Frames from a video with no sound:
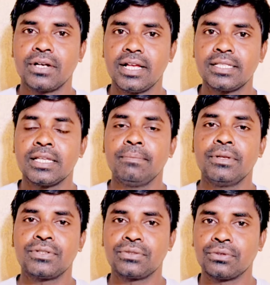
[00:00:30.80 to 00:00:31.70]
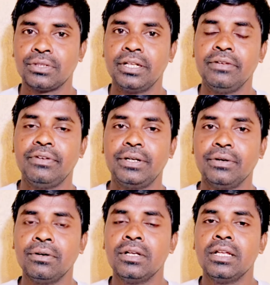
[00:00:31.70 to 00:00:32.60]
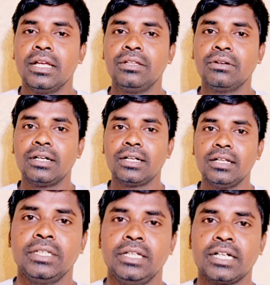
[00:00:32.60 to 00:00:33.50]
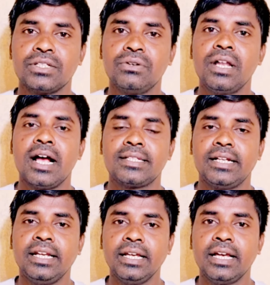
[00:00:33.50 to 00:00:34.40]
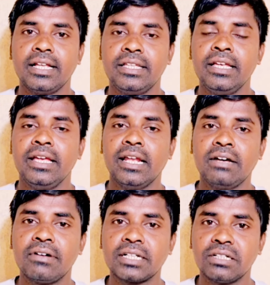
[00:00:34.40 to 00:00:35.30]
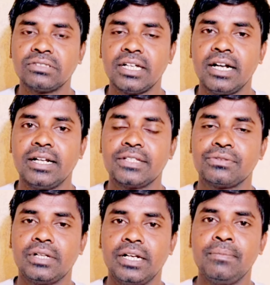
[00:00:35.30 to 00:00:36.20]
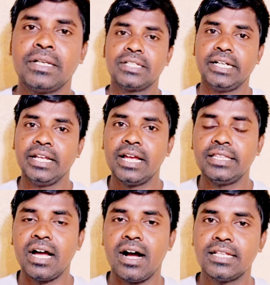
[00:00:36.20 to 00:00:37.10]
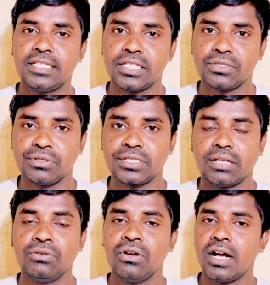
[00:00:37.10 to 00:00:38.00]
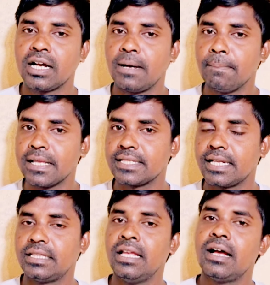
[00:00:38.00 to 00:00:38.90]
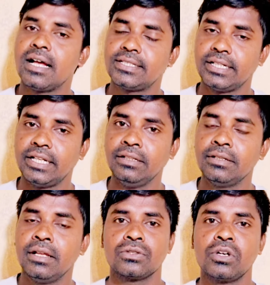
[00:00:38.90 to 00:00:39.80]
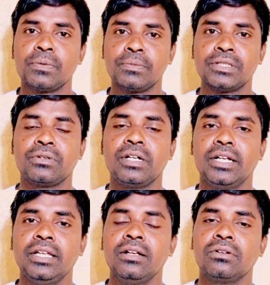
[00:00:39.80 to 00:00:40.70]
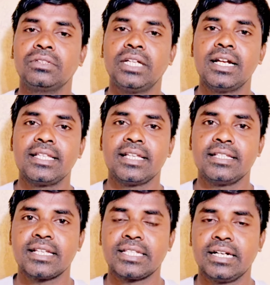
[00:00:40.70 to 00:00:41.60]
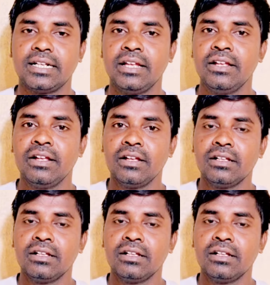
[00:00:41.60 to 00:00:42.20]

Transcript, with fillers: సో గైస్ మీరు చూడండి వీడియో ఎందుకంటే ఇక చూడండి ఆ సెట్టింగ్ అనేది ఎలా వర్క్ అవుతాయంటే చూడండి మీకు సెట్టింగ్ అయితే ఆన్ చేసి చూపిస్తాను కంపల్సరీ అయితే ఆ సెట్టింగ్ సో ఇప్పుడు మీరు చూడండి కొత్త ఆడియన్స్ ఏం చేస్తారంటే